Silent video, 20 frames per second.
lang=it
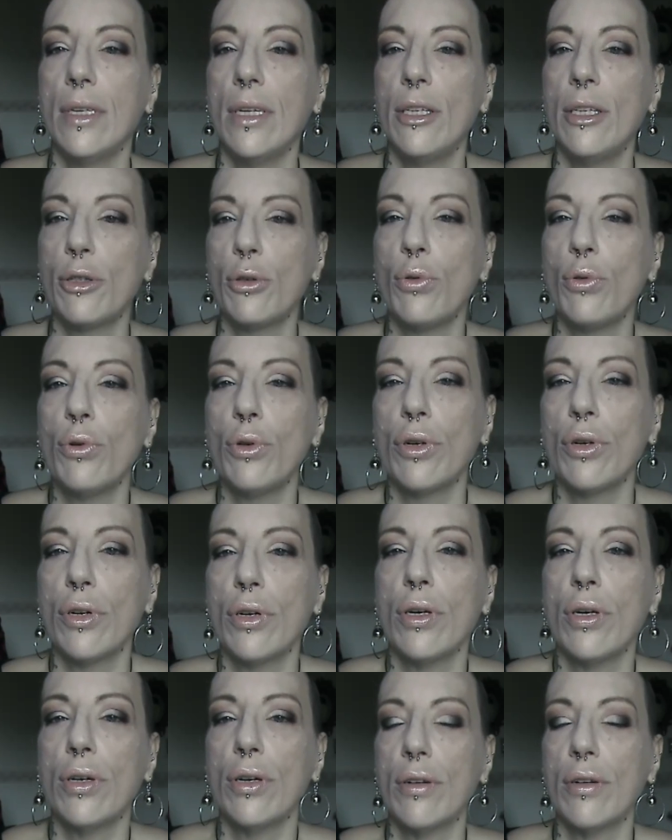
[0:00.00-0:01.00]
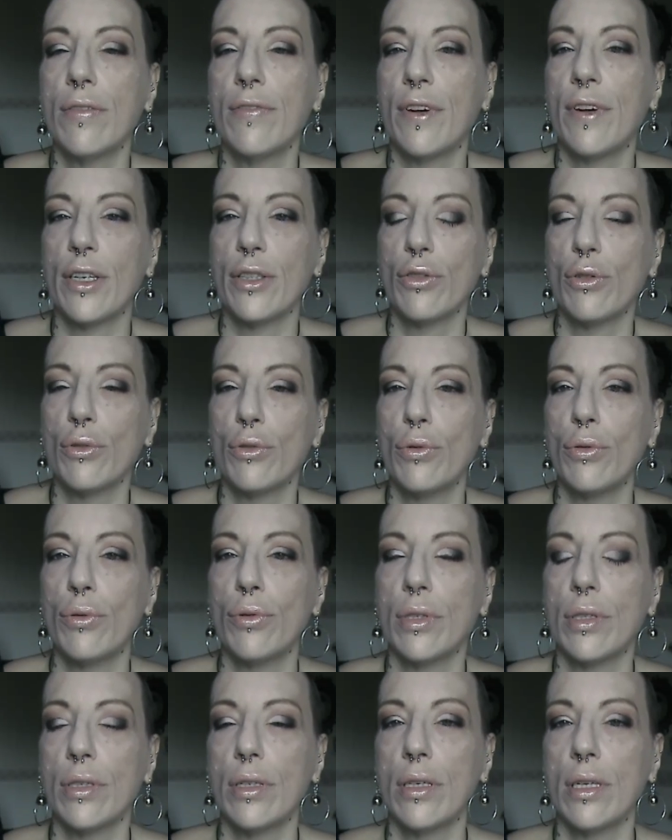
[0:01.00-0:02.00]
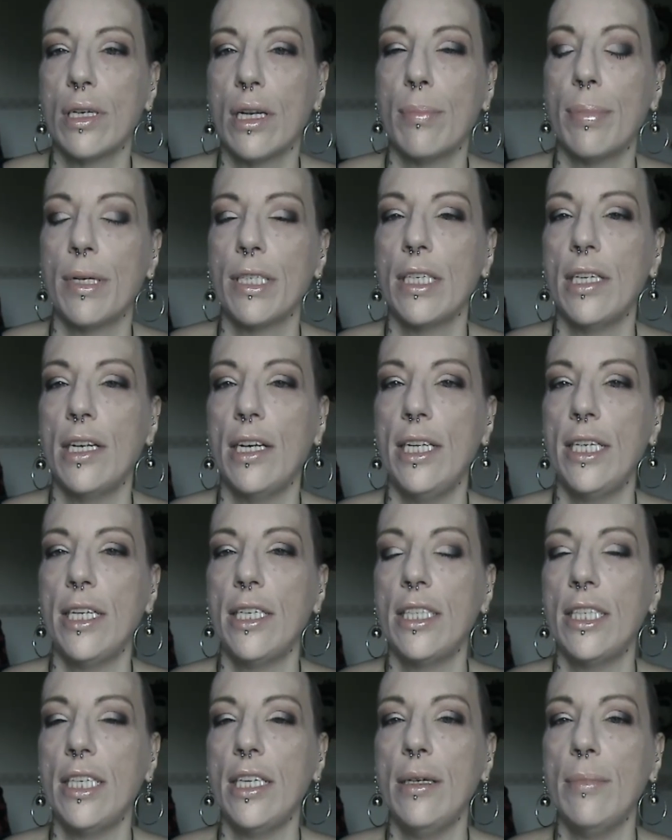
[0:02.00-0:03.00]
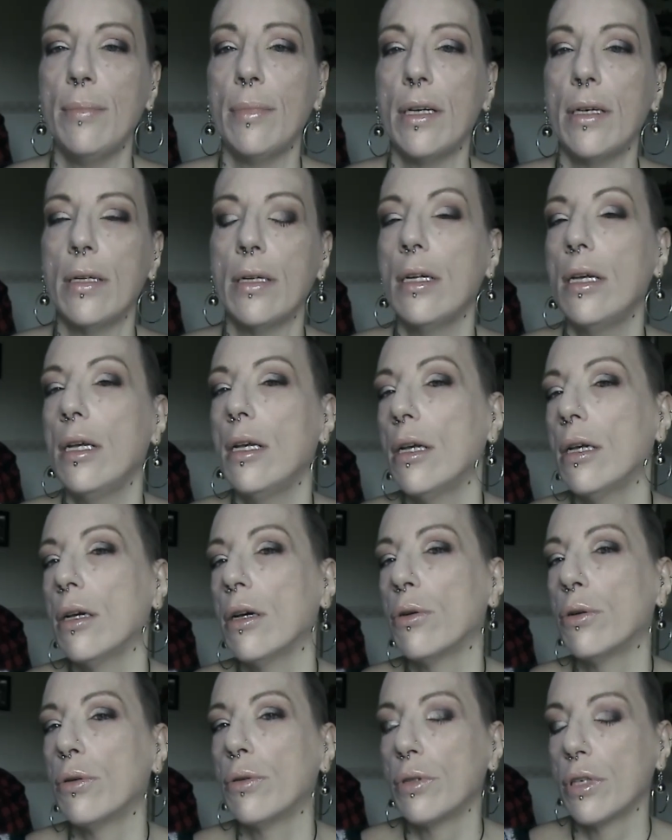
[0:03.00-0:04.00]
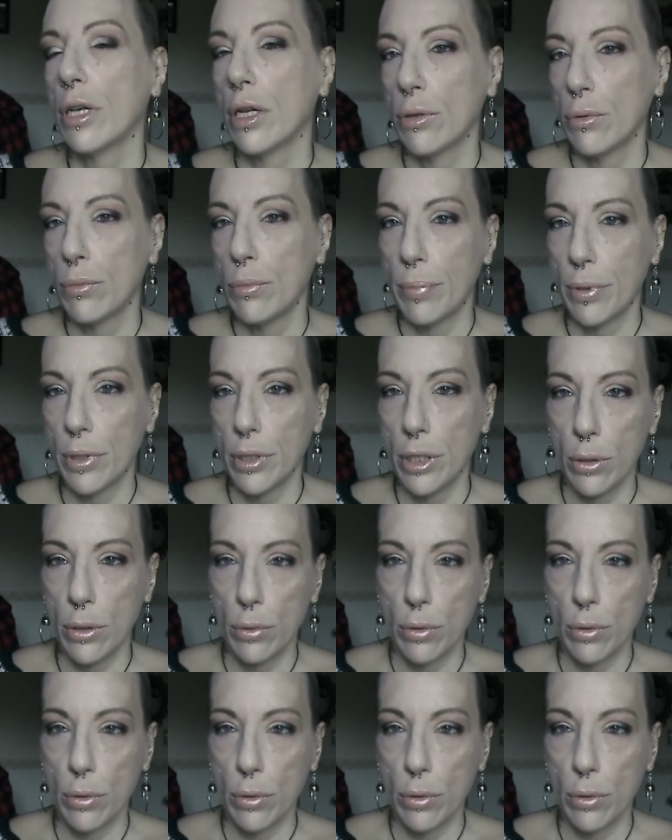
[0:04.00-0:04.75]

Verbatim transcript: il trucco l'ho fatto con la base dell'Ixima ho usato un po' di